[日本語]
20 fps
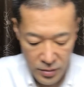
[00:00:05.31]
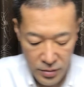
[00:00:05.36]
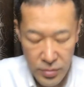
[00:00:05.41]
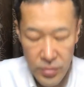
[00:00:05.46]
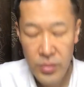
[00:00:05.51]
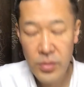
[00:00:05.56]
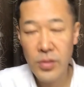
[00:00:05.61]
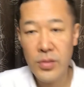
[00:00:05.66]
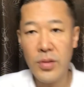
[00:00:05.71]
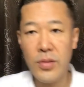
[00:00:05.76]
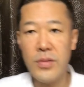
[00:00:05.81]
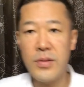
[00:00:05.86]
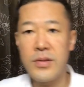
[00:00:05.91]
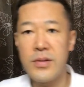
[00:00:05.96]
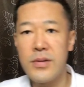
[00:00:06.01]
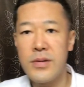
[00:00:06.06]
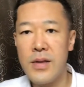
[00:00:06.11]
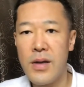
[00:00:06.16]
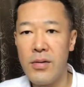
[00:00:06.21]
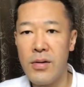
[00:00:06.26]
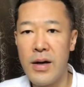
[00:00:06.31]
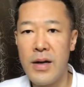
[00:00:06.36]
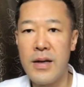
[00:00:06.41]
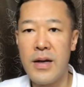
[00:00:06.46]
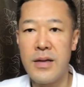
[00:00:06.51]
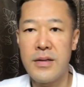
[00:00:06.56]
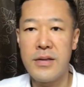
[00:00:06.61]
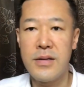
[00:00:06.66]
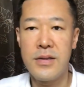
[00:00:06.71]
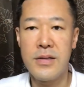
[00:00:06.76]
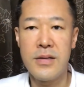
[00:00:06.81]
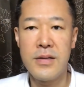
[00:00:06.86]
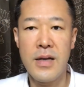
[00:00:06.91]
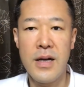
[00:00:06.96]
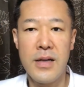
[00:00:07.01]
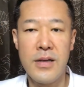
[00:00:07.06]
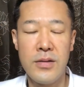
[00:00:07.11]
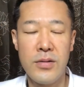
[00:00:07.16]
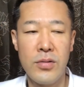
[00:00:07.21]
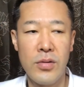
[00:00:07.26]
いうことについてお話しし
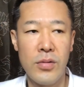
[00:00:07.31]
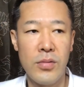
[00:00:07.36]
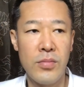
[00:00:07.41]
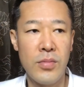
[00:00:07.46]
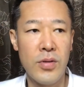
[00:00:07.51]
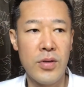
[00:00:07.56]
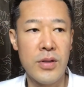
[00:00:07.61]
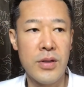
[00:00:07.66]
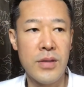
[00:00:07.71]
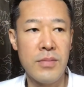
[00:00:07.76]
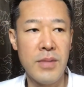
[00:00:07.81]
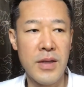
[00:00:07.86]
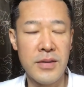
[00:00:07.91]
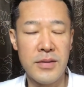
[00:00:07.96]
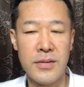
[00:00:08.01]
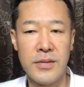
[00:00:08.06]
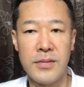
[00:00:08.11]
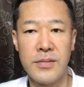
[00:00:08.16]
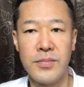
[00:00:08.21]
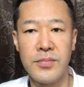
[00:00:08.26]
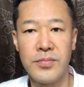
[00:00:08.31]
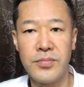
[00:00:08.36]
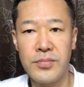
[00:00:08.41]
たいと思います。